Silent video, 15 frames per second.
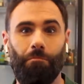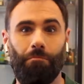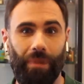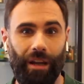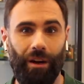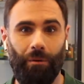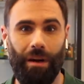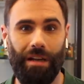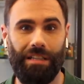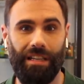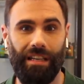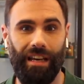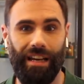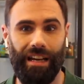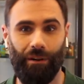pero aún
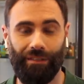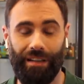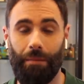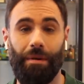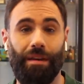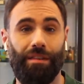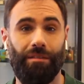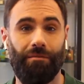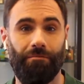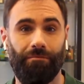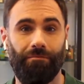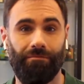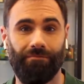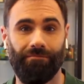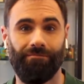así era otra vez
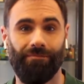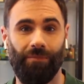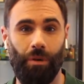mm,